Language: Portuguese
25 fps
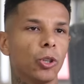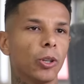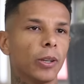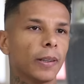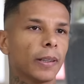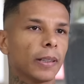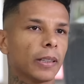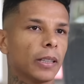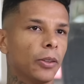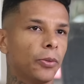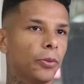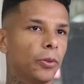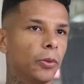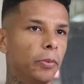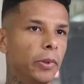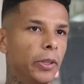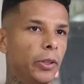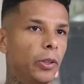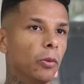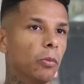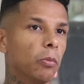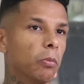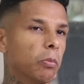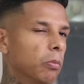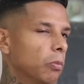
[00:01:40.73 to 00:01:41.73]
Jonathan Cafu me
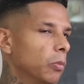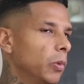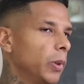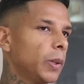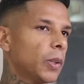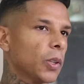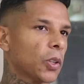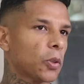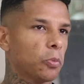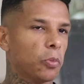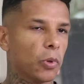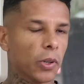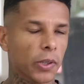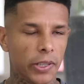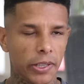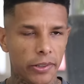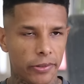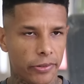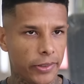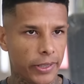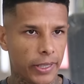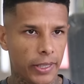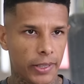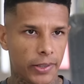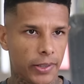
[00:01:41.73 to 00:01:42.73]
deu muitas boas
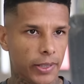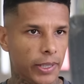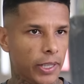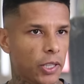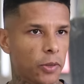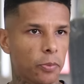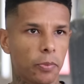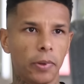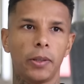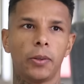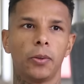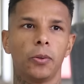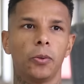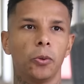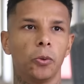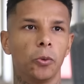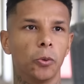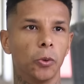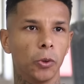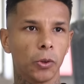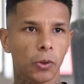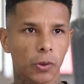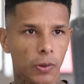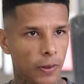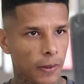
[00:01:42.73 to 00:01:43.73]
referências a respeito do
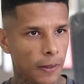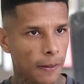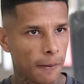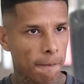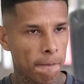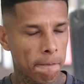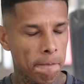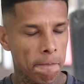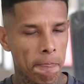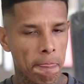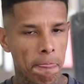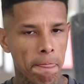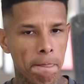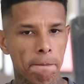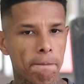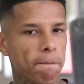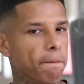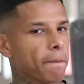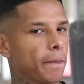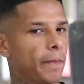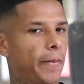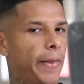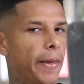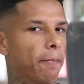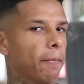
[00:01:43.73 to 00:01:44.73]
Guto.
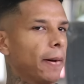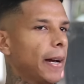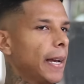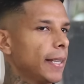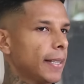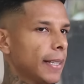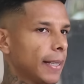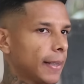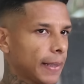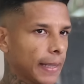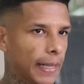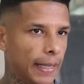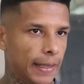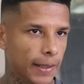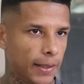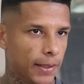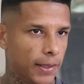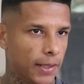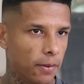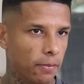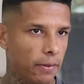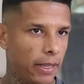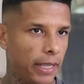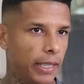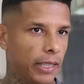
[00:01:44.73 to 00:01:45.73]
Demais atletas
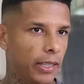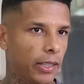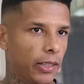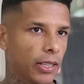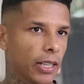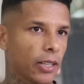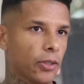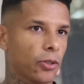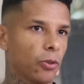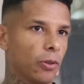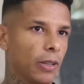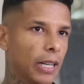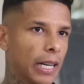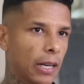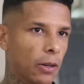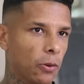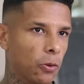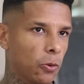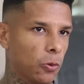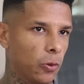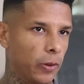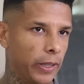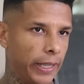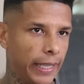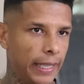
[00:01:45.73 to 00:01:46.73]
também que já jogaram
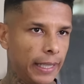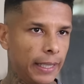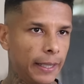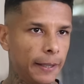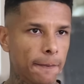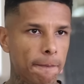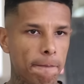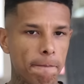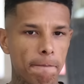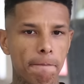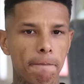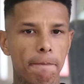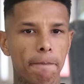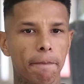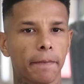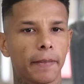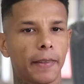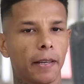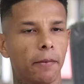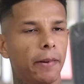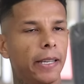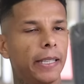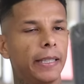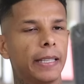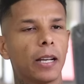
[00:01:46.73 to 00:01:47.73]
com ele
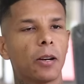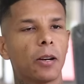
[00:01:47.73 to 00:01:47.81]
também